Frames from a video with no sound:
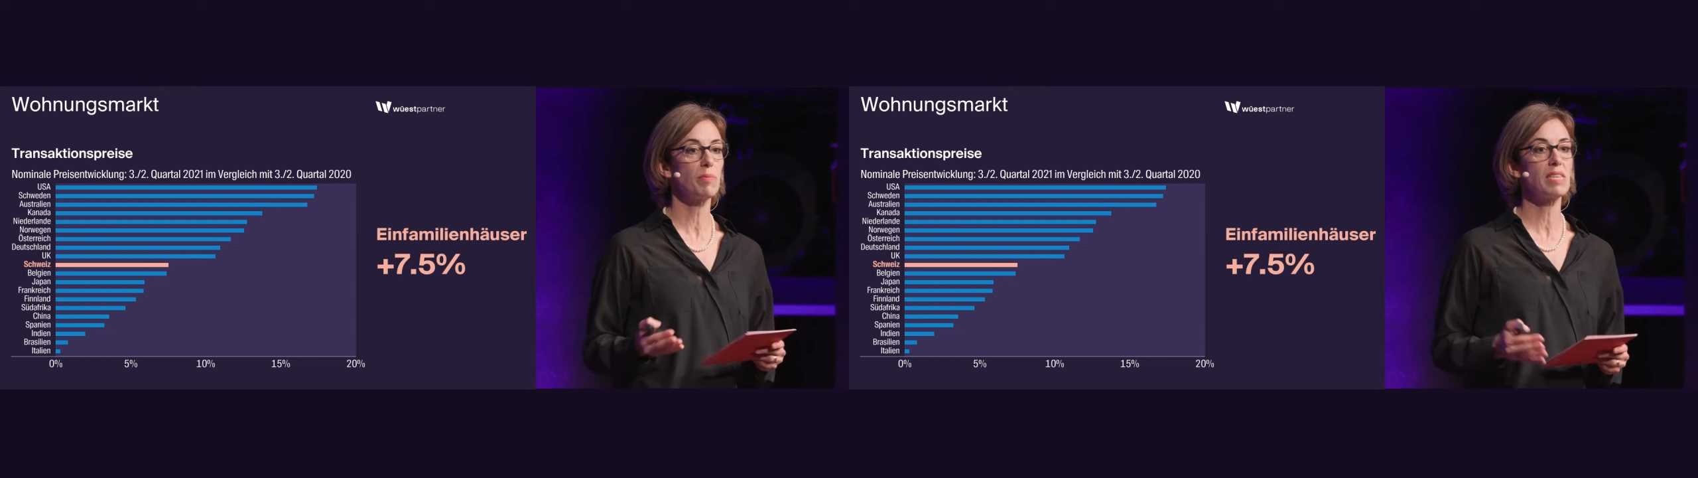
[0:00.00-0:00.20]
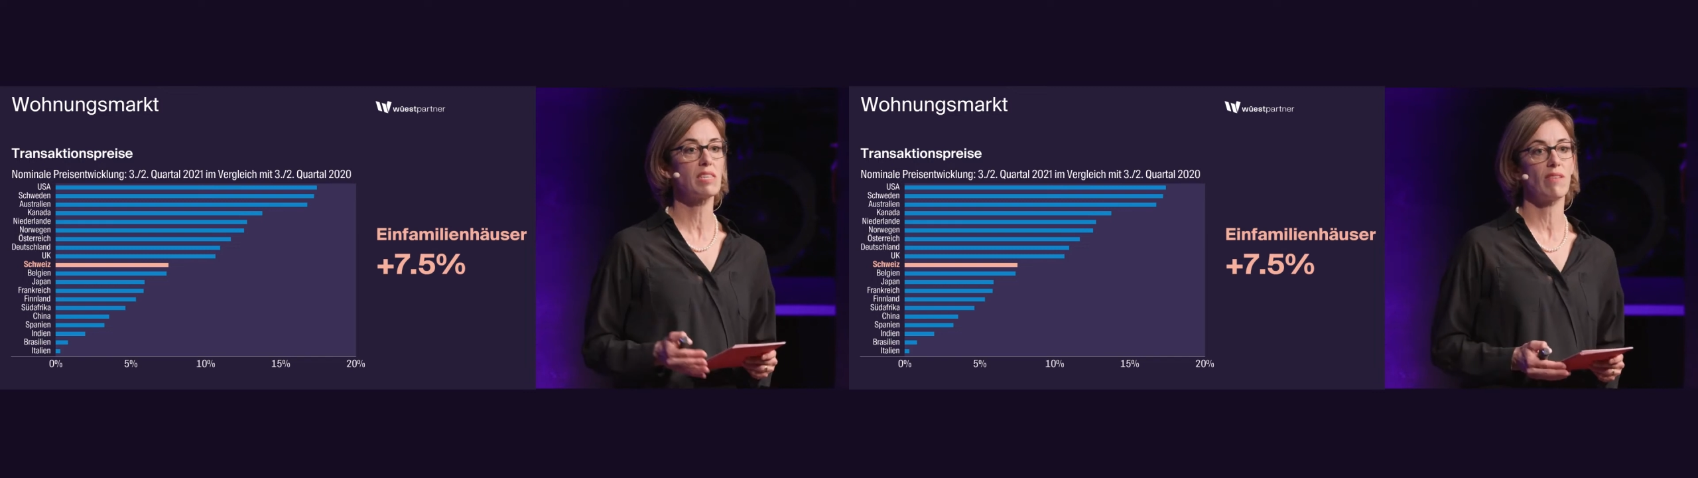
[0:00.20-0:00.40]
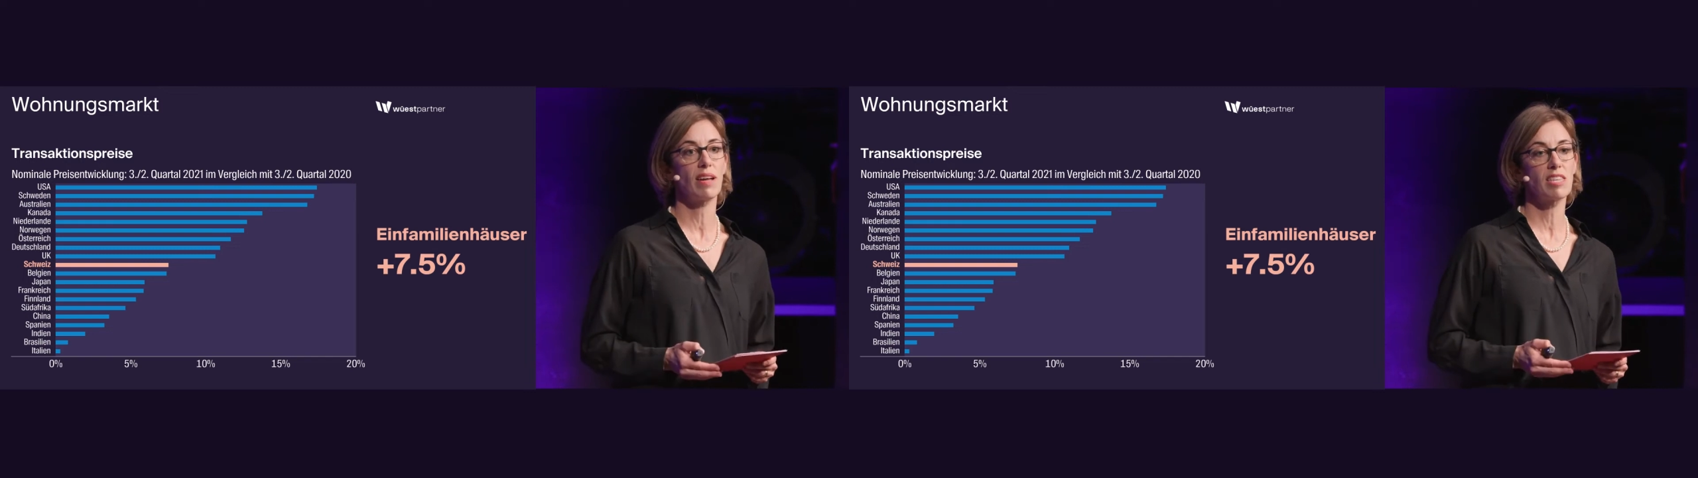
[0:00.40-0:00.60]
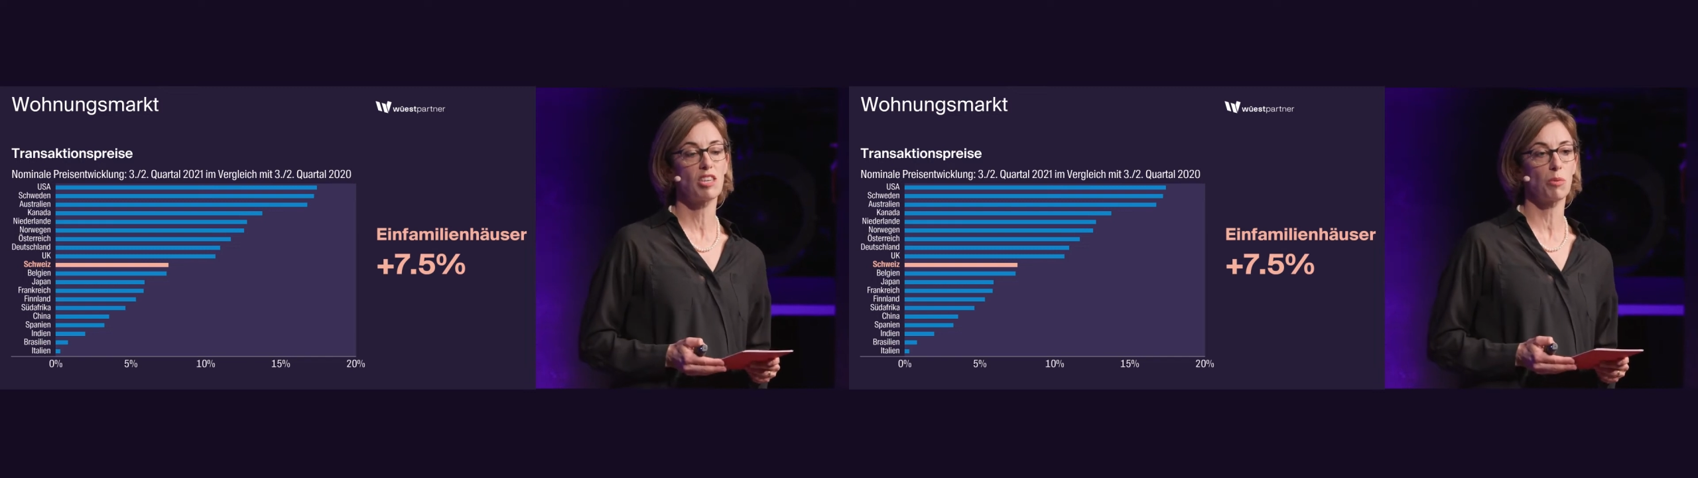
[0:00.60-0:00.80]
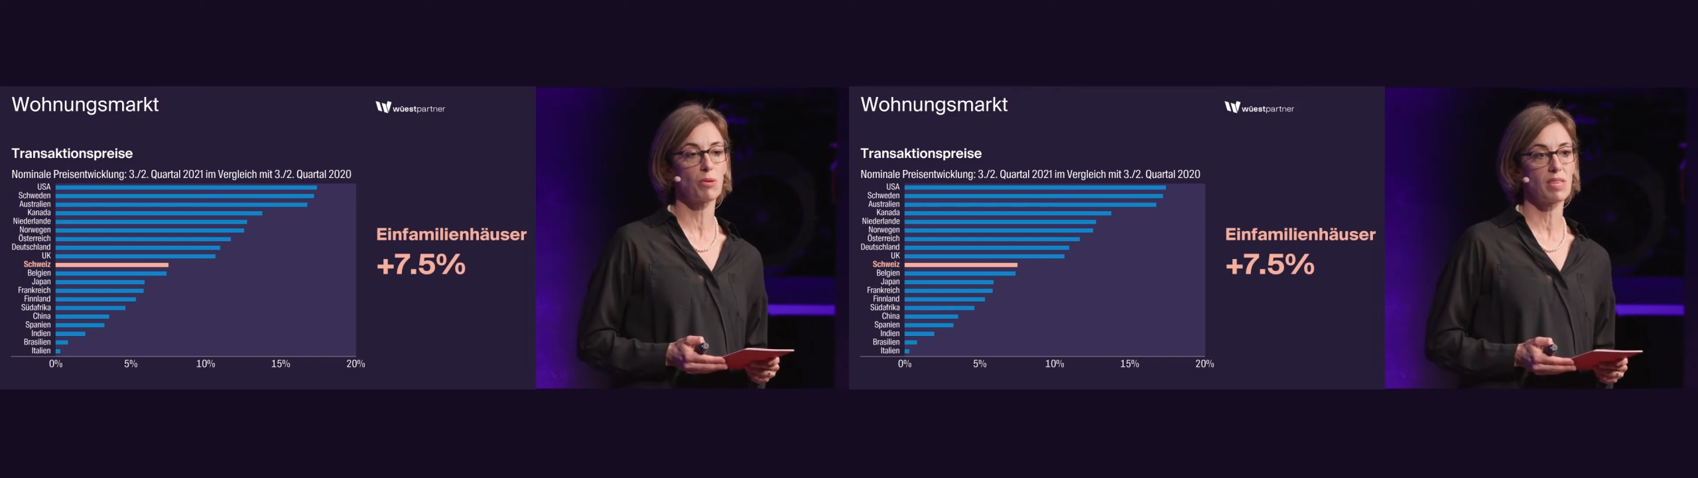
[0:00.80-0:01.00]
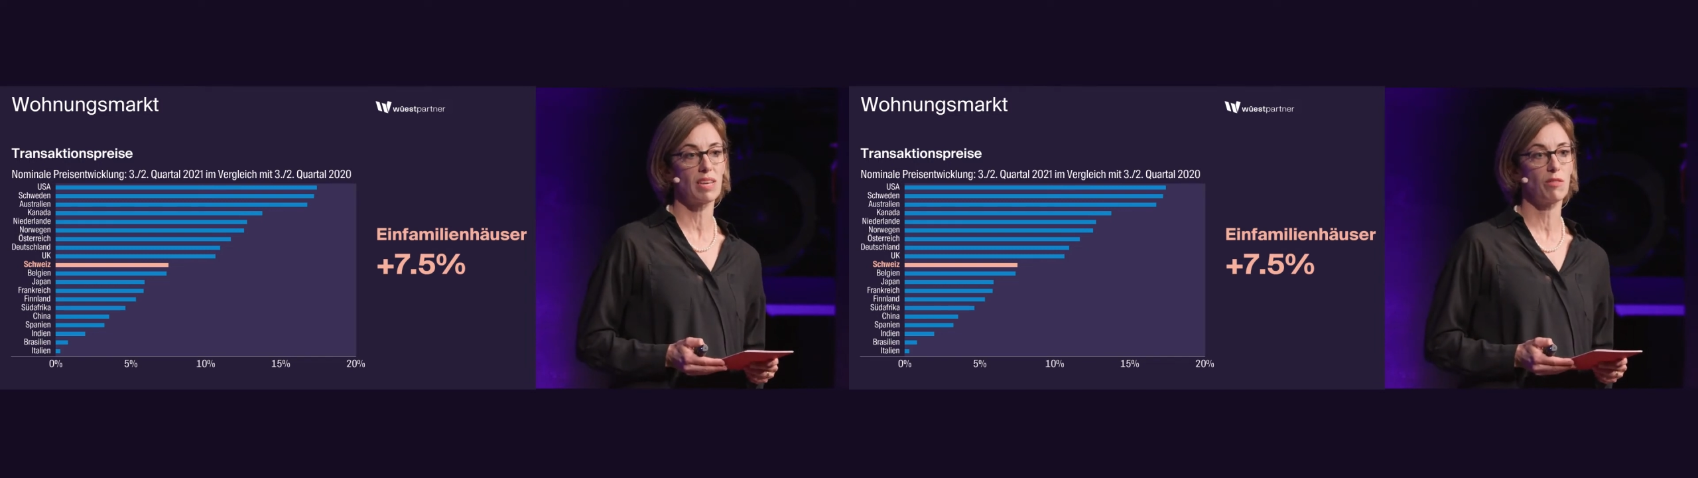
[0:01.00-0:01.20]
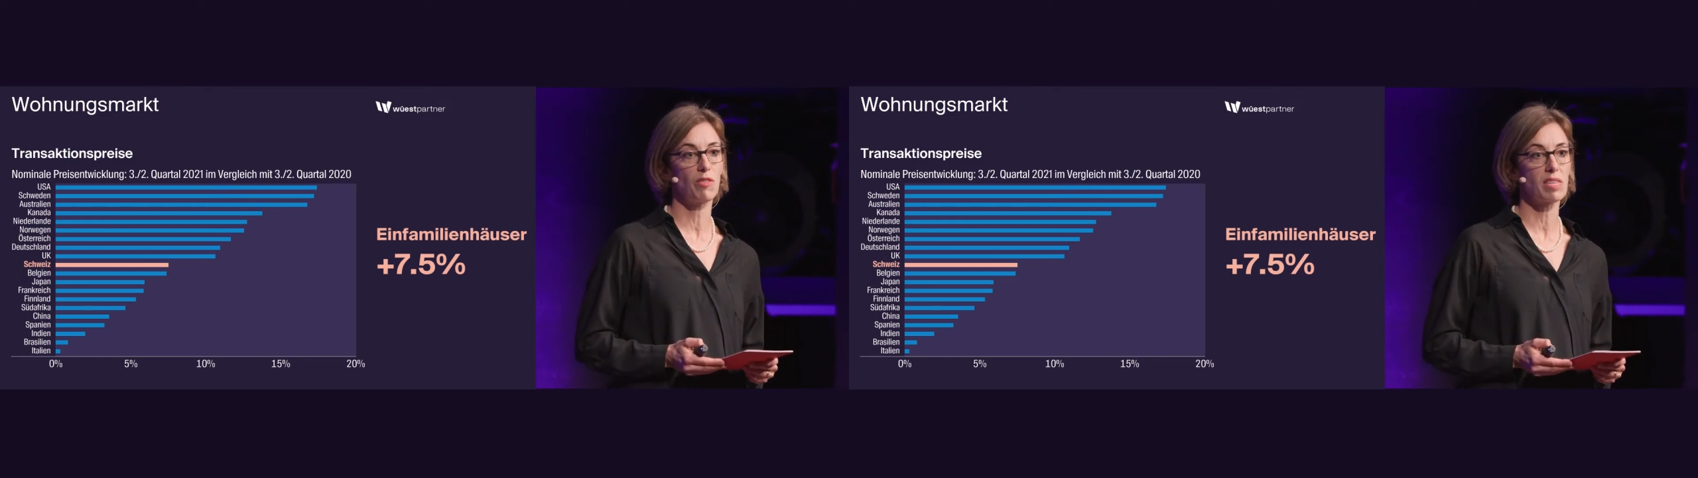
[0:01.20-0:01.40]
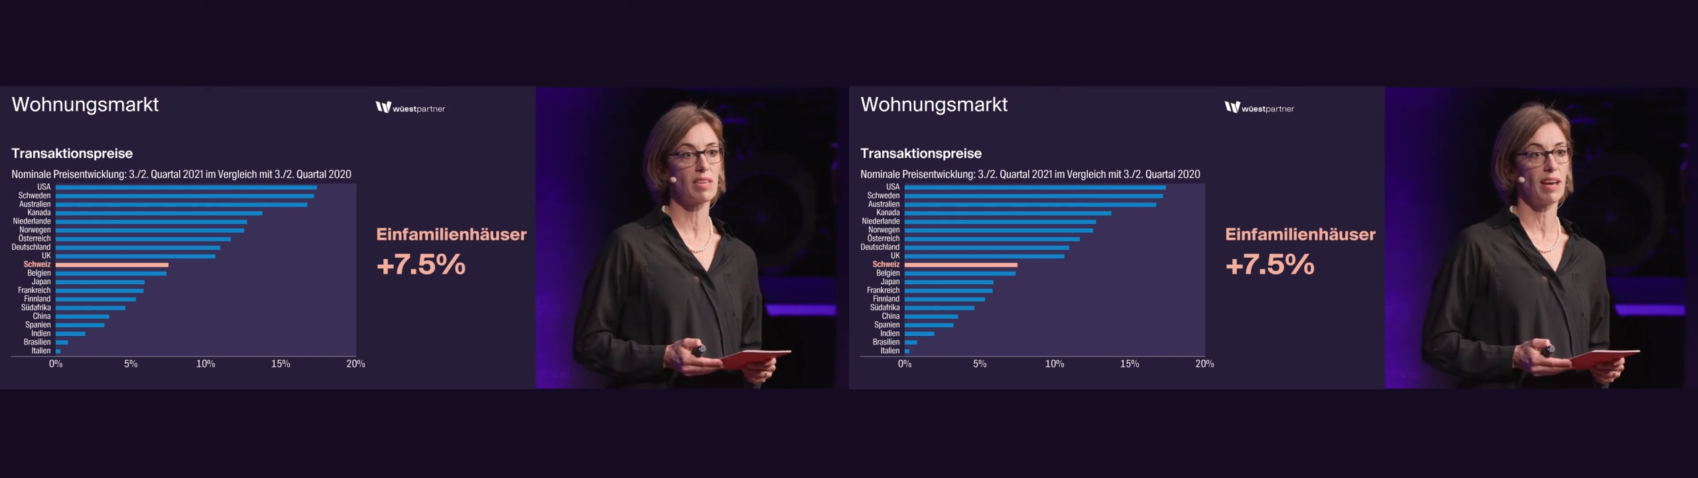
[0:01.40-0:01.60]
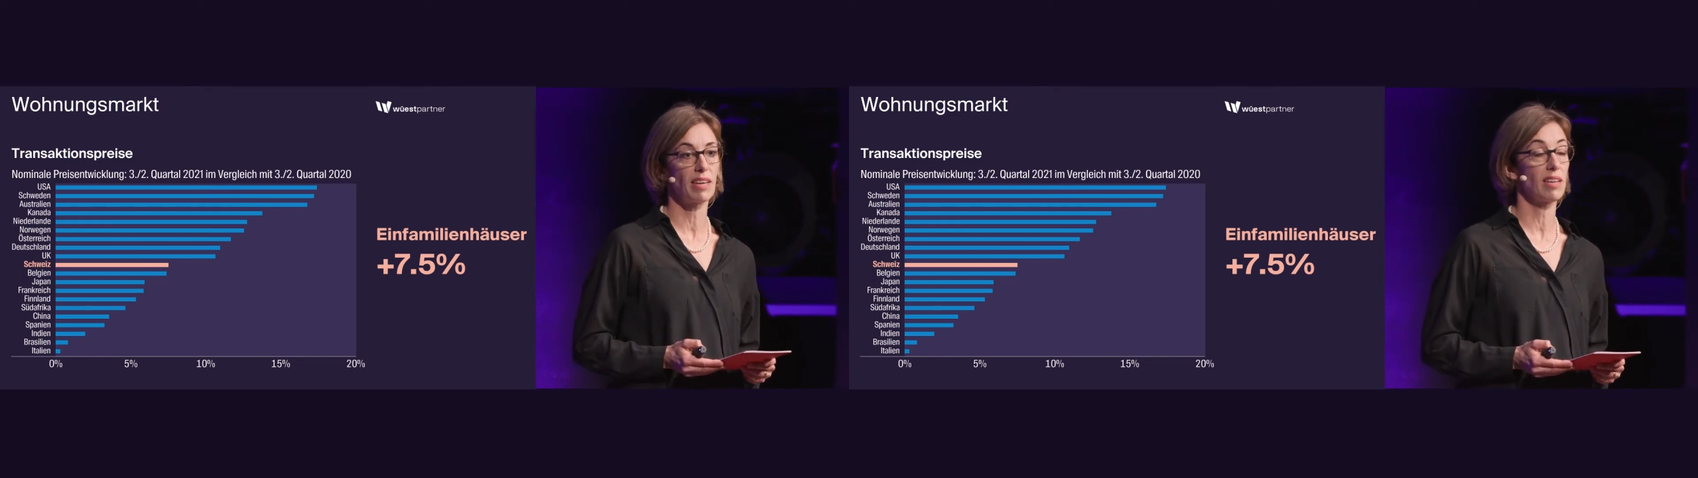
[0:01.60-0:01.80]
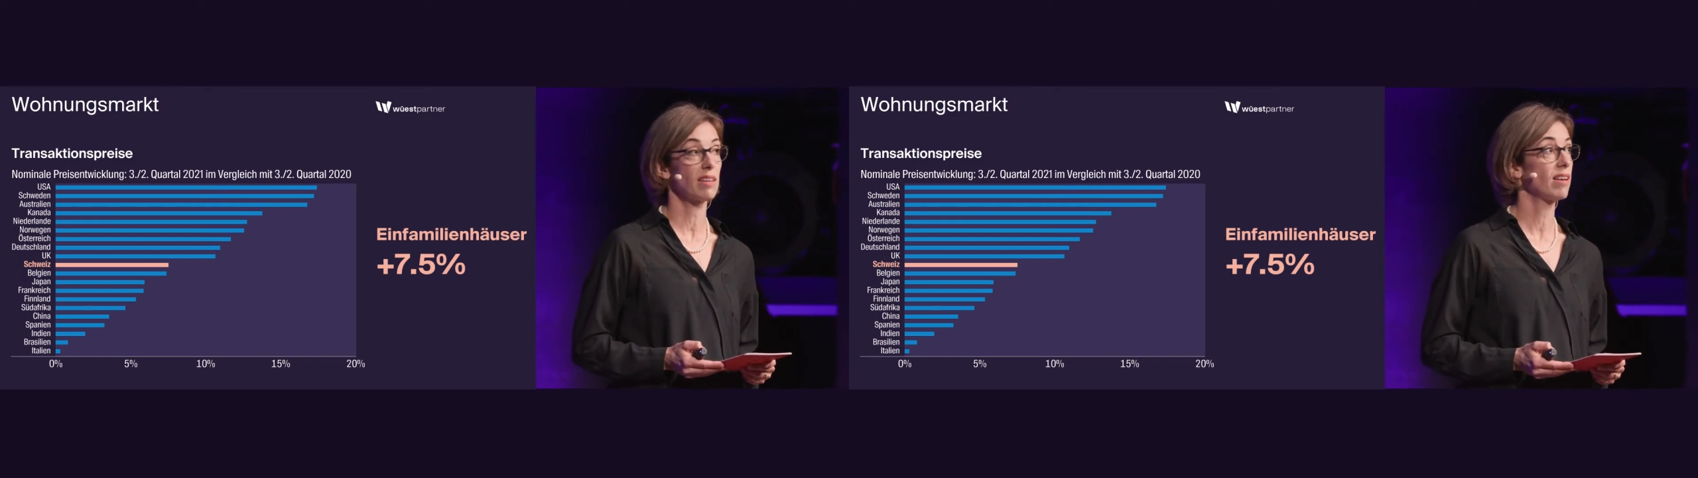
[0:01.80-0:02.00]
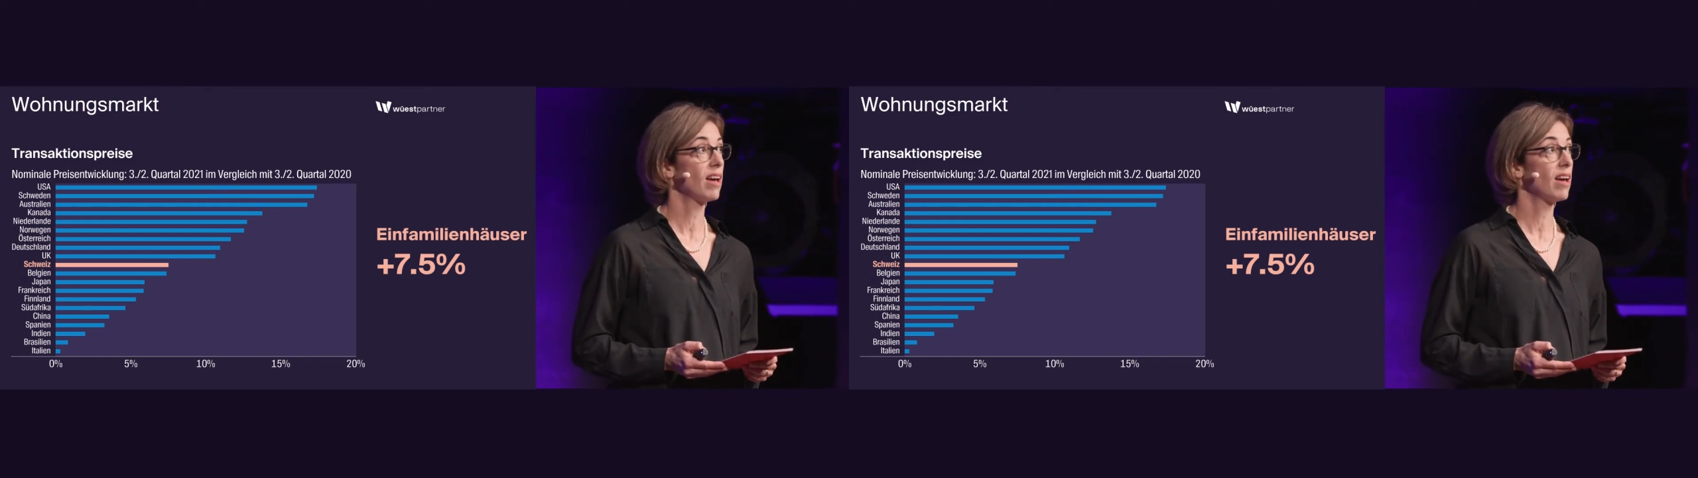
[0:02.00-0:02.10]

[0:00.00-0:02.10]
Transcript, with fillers: bis 20 Prozent verzeichnet.